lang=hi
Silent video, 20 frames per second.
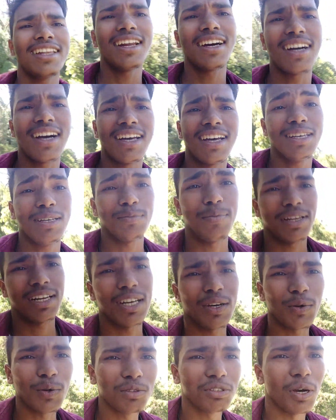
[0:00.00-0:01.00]
कि ना खाएँ मैंने
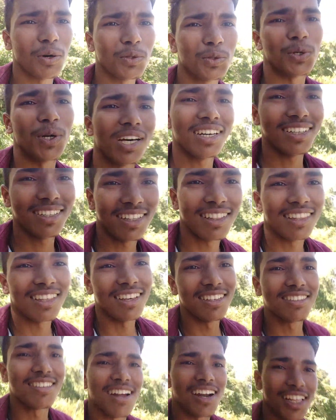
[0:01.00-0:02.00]
कहा रुक जाओ थोड़ा
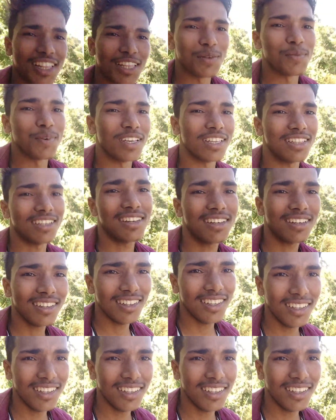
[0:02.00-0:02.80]
तीन साढ़े तीन बजे तक